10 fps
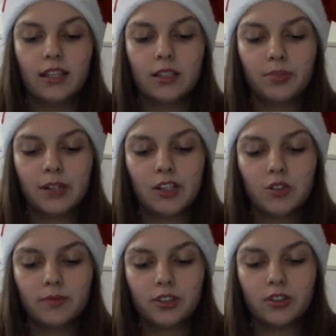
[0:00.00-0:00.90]
Den
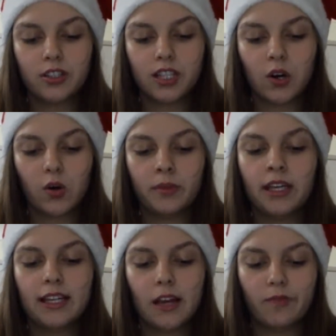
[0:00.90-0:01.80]
Platz um die Kirche herum
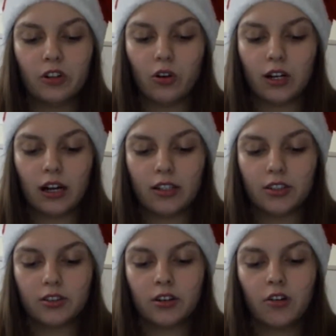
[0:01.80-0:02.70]
kennen wir noch gar
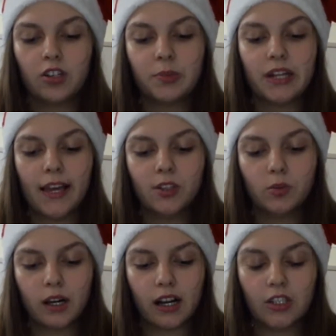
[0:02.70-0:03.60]
nicht. Und ich bin echt
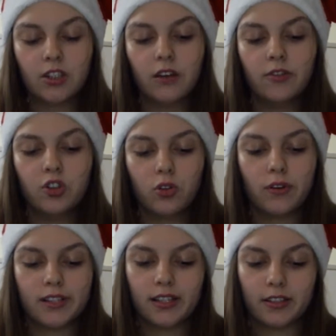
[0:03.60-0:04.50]
überrascht, wie
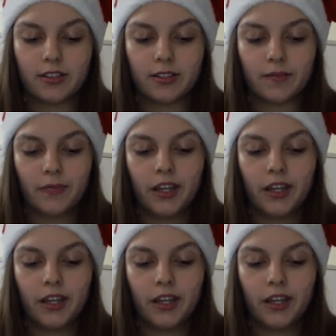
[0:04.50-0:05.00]
schön es hier ist.